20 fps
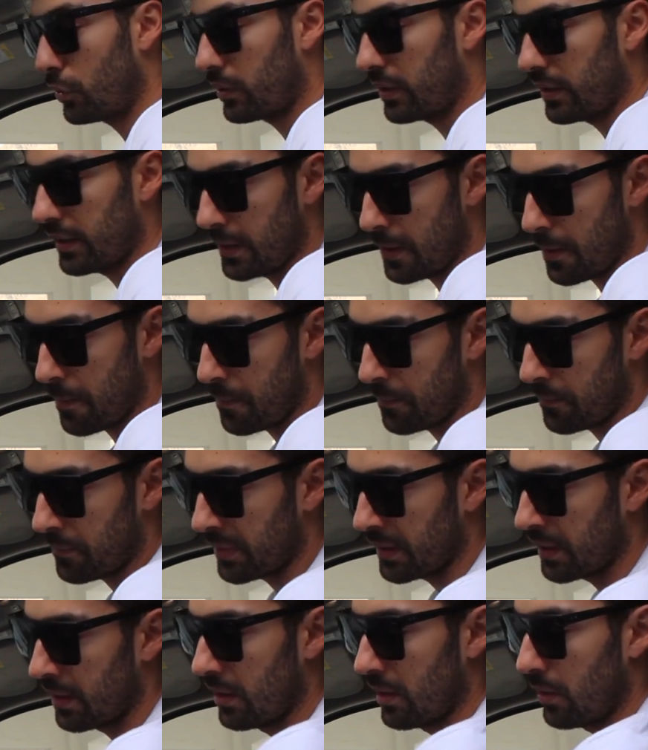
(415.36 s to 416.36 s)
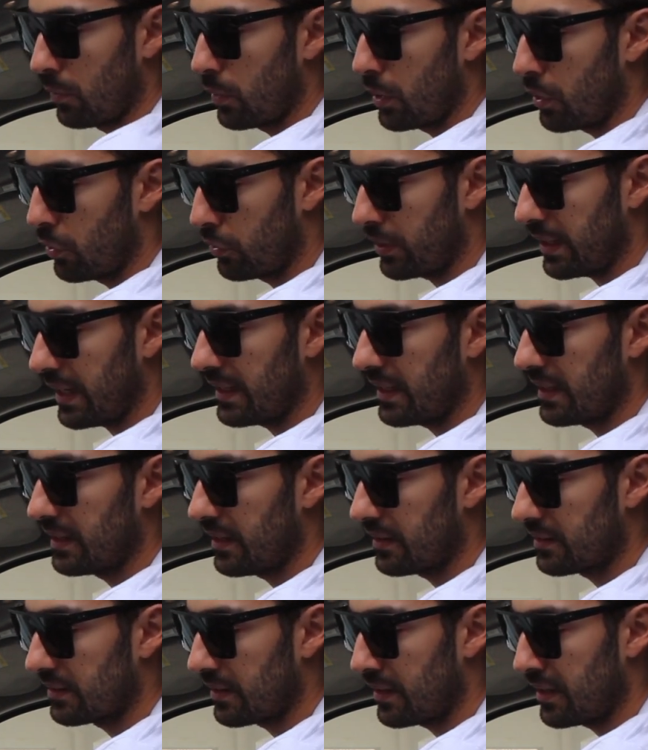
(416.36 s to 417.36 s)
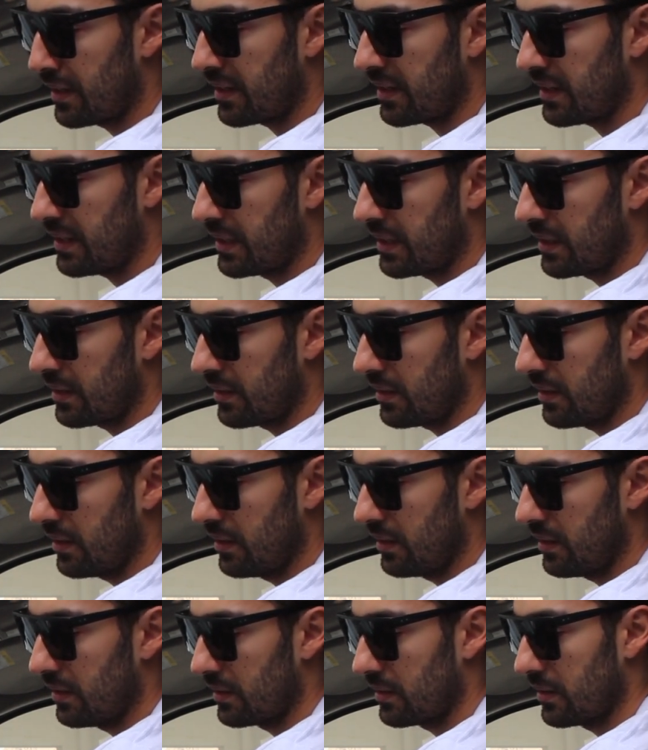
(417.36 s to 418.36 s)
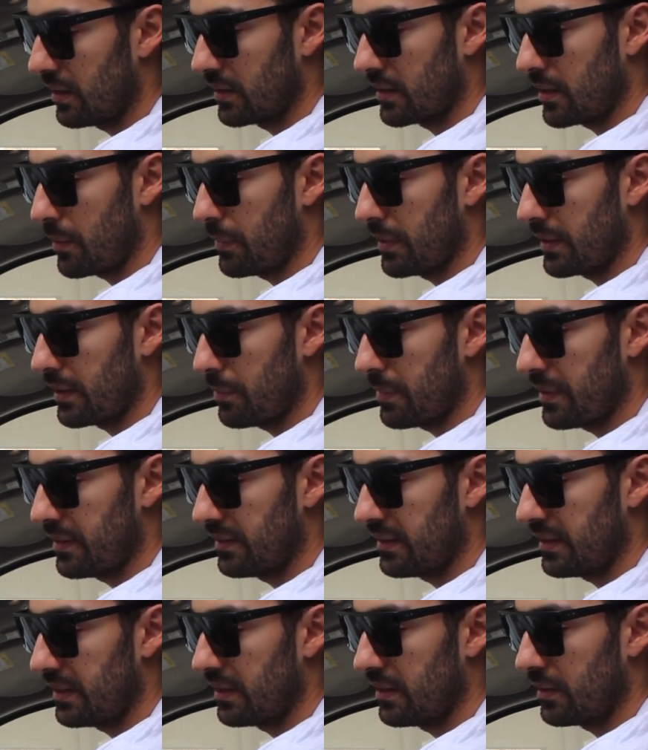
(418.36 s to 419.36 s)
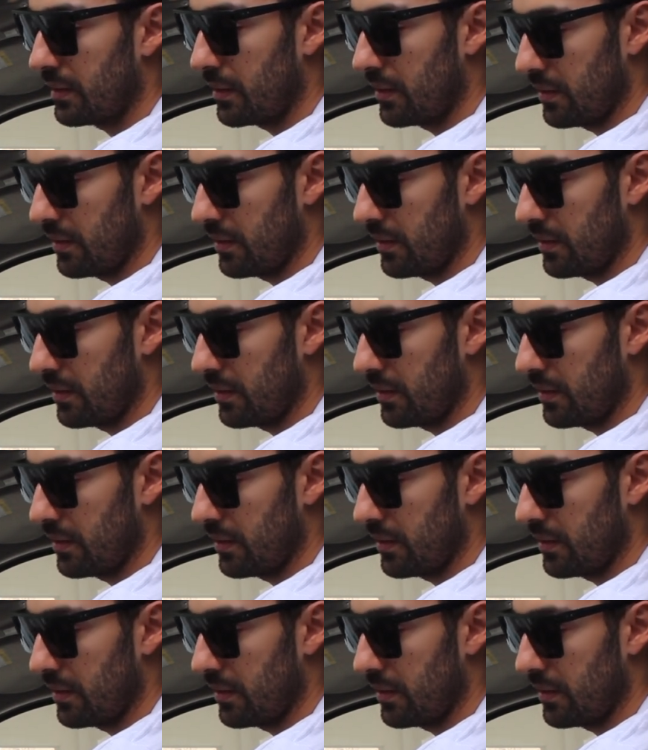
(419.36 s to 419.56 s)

آه، اوكي وهون على اليسار عندنا آه، لطبقه البنزين